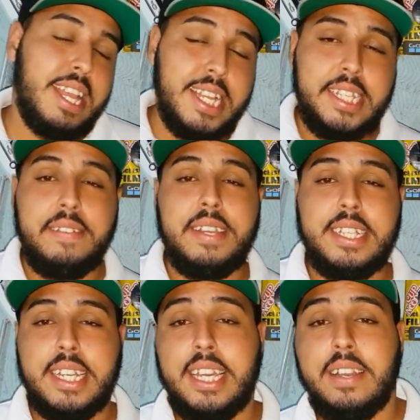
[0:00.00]
Nesse
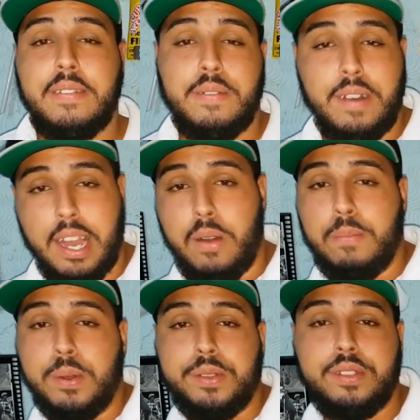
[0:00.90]
vídeo aqui eu vou falar
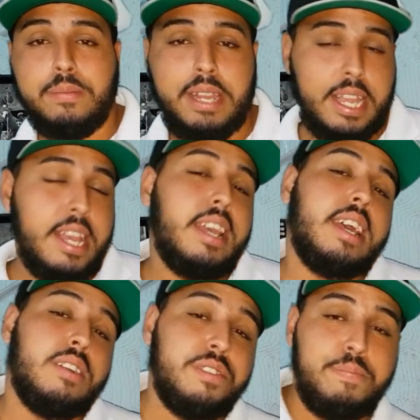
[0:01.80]
um pouco sobre
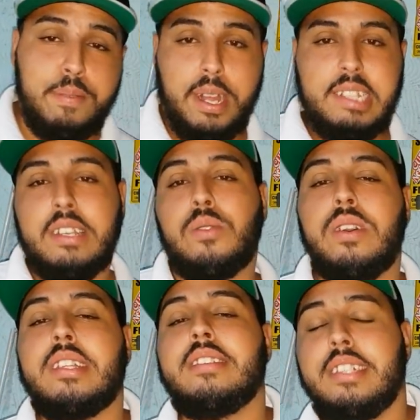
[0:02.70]
os prós e
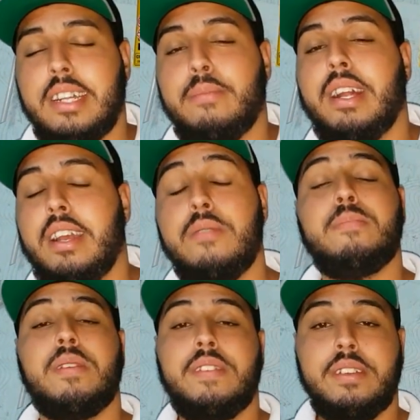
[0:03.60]
contras de trabalhar em um
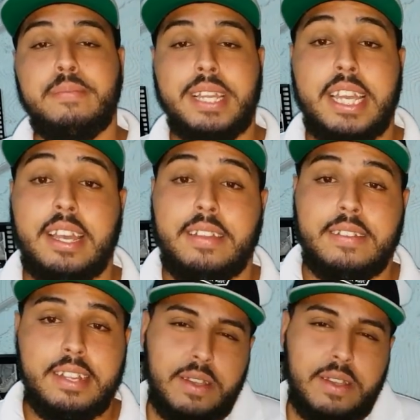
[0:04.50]
provedor pequeno.